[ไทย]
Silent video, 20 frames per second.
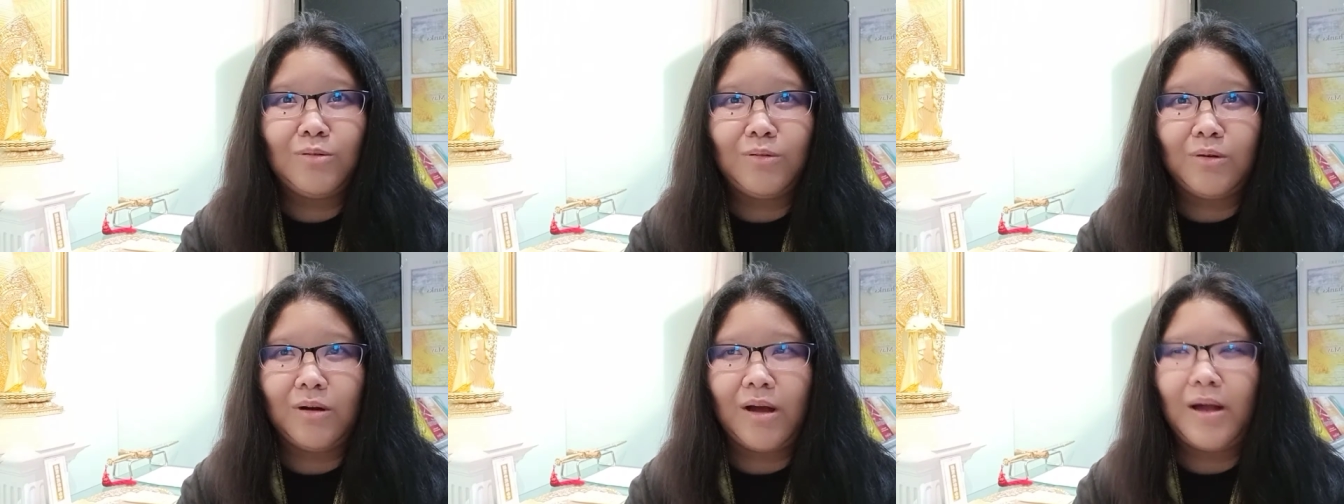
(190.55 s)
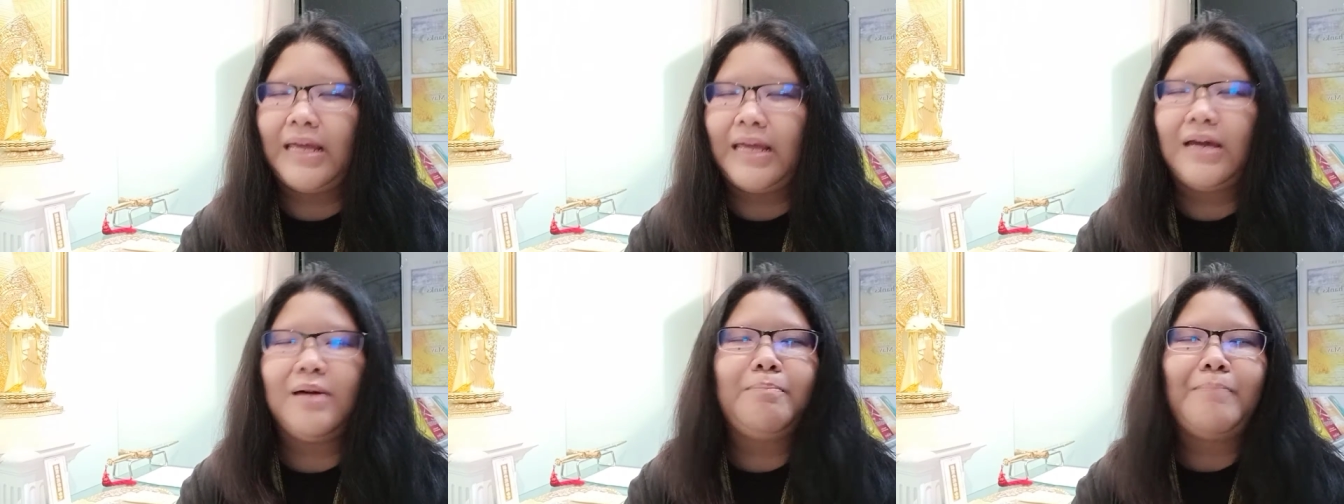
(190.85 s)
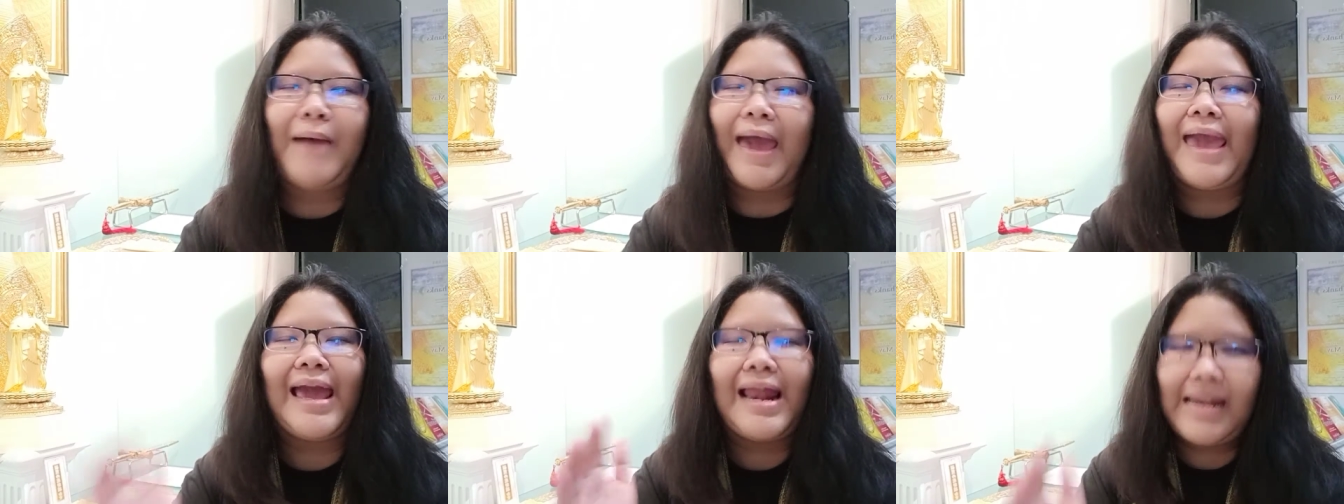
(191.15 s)
เอานี้นก็
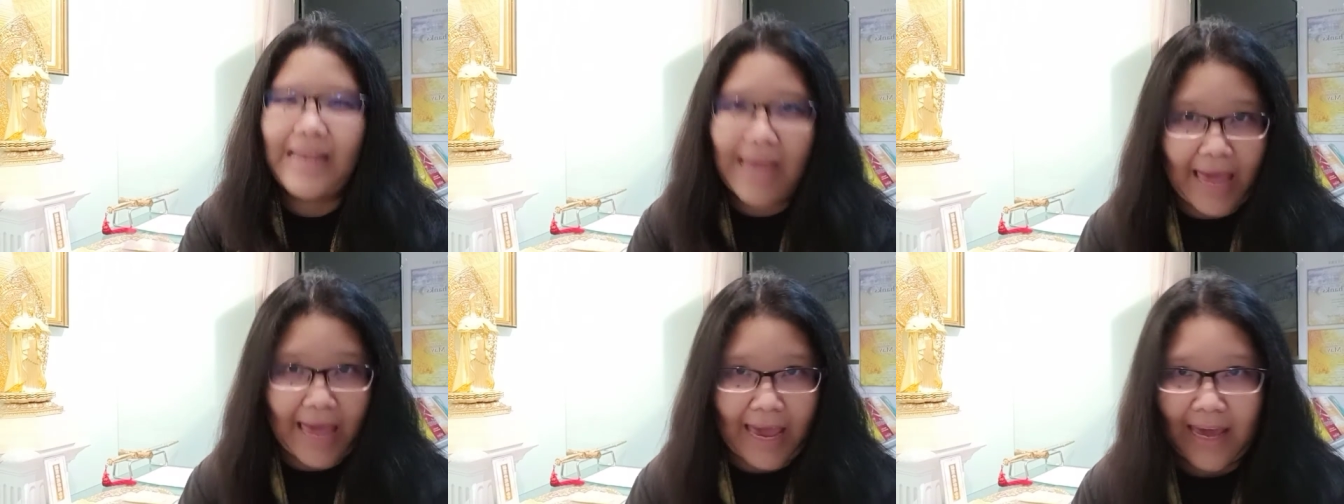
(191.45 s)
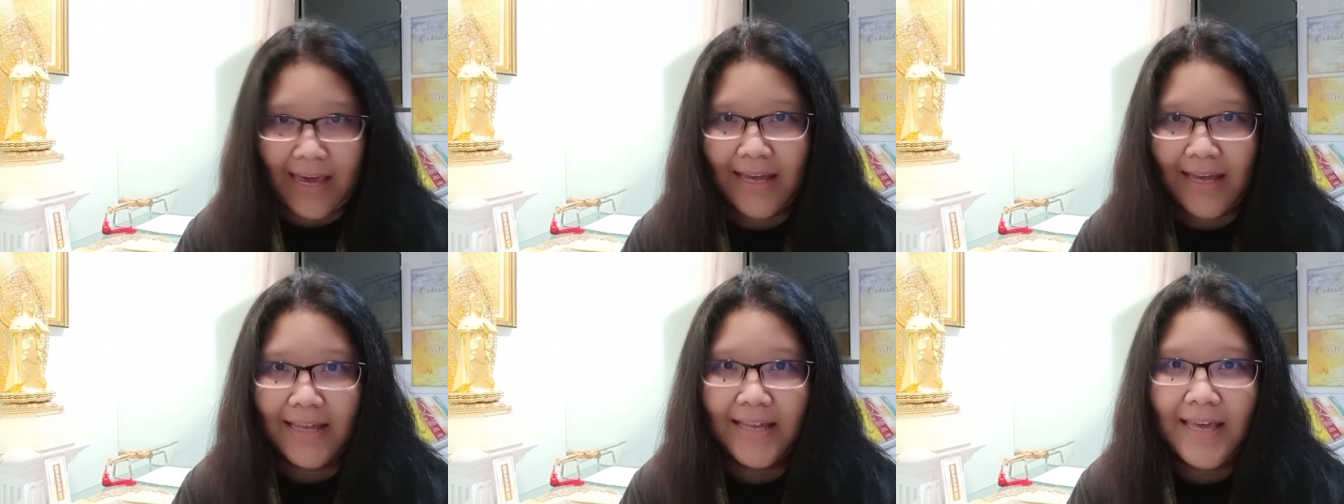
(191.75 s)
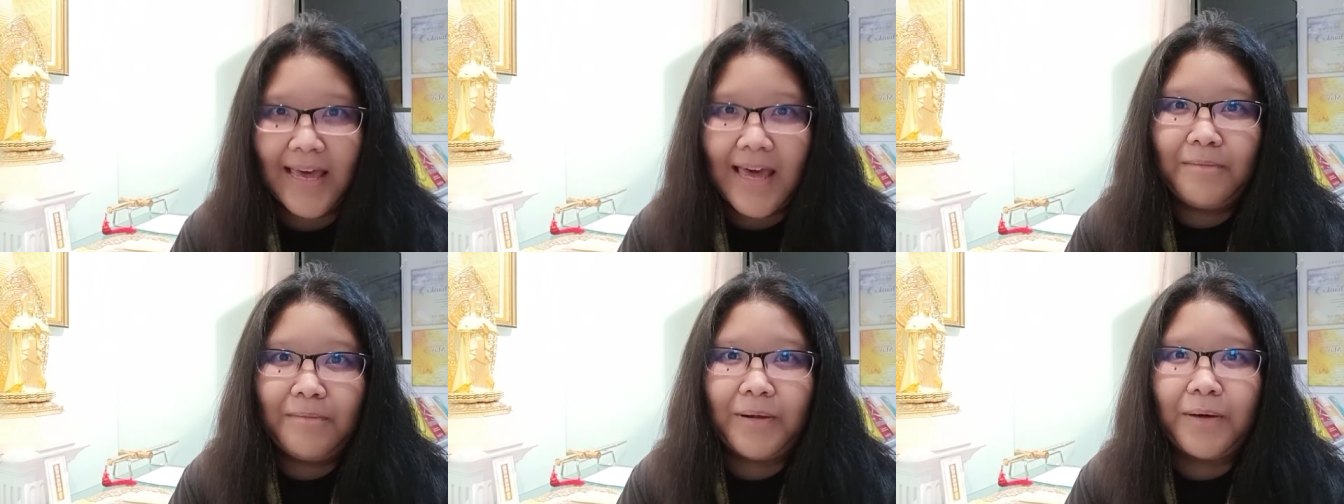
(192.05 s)
ไปกันใหญ่ค่ะ
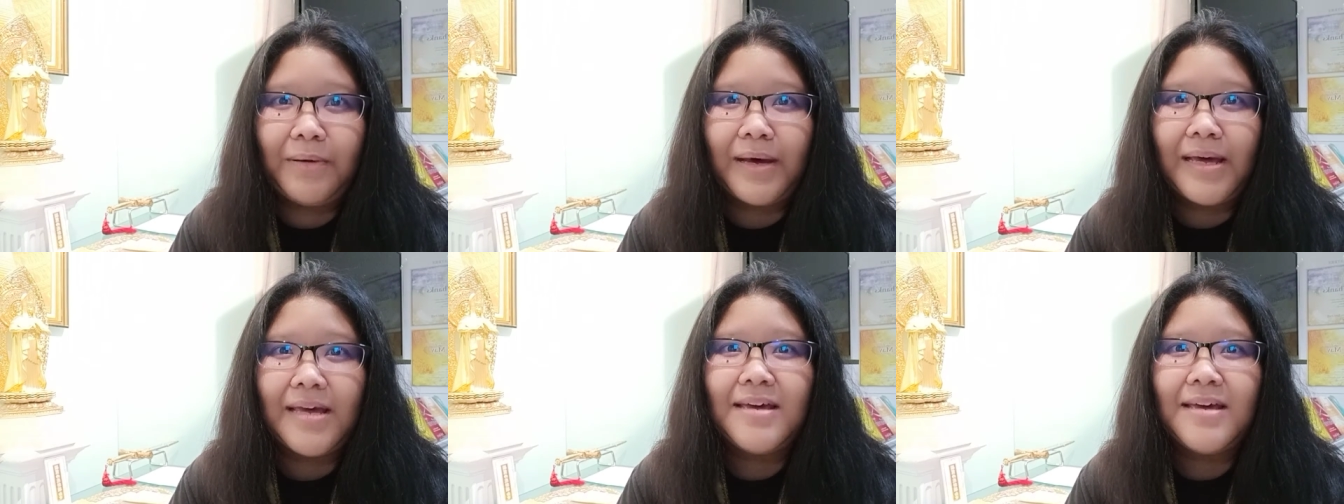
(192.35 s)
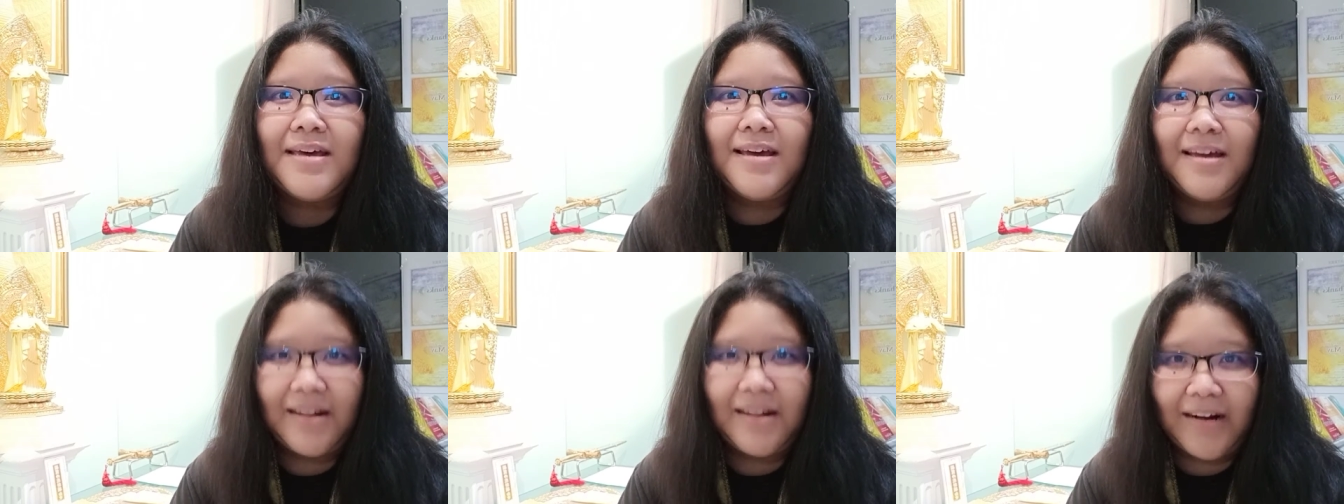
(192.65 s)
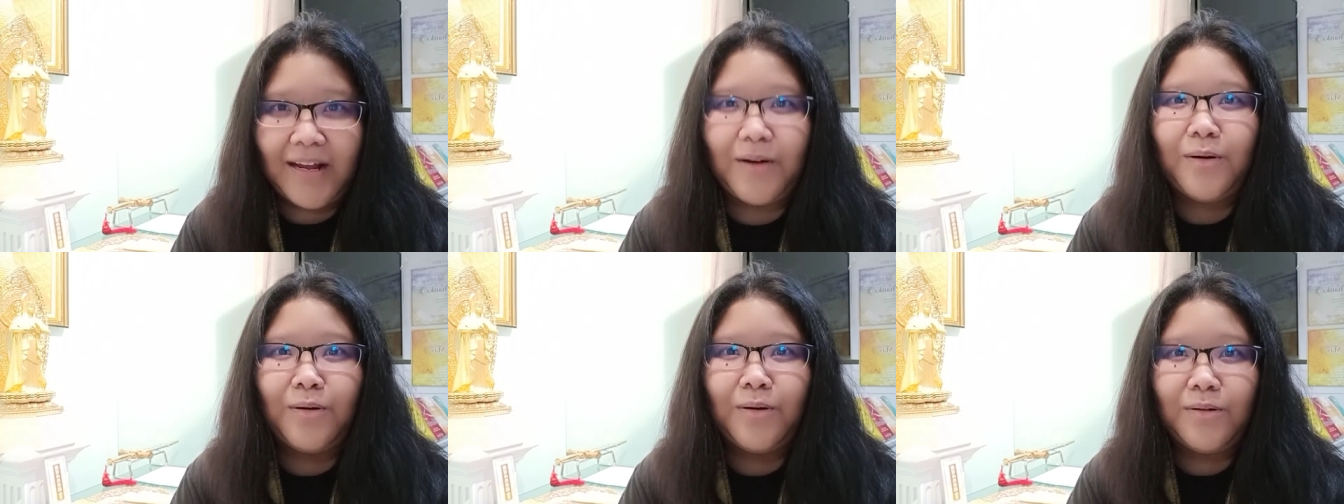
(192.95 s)
เพราะว่า
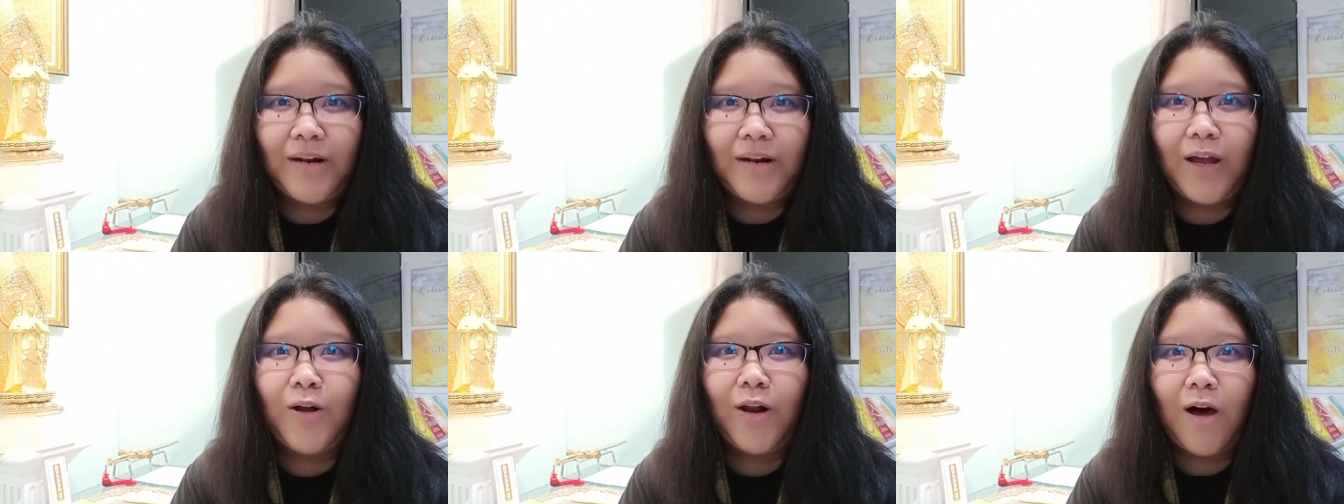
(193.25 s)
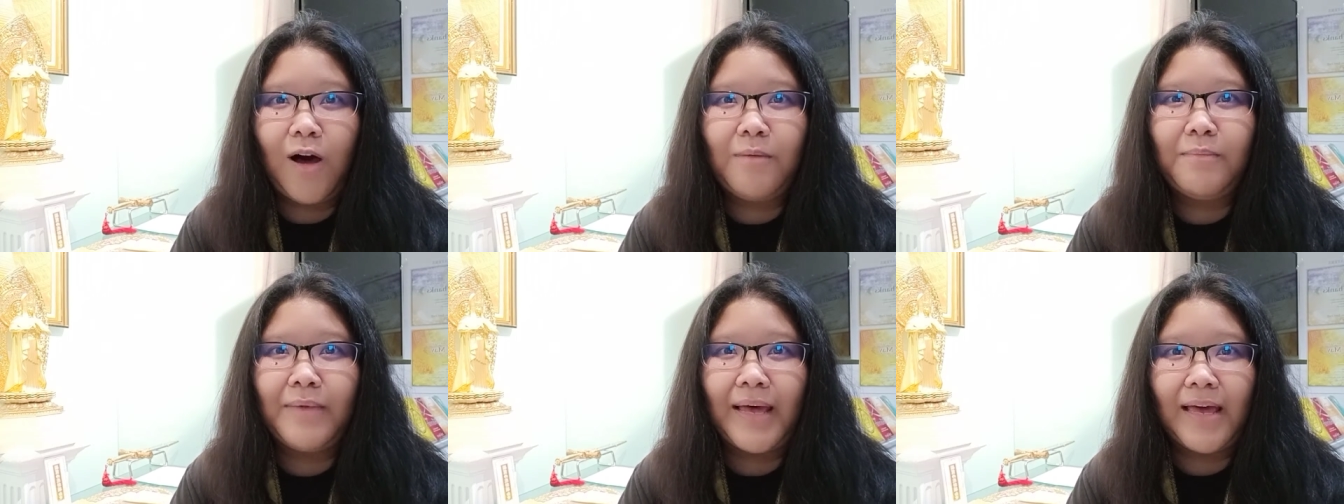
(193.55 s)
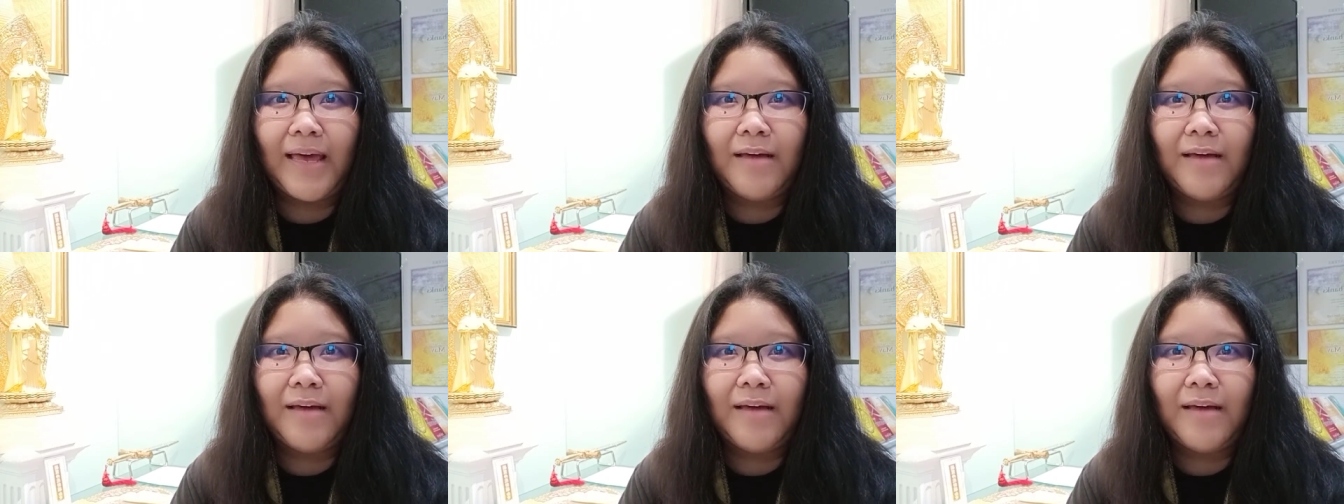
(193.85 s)
เราเราลองมา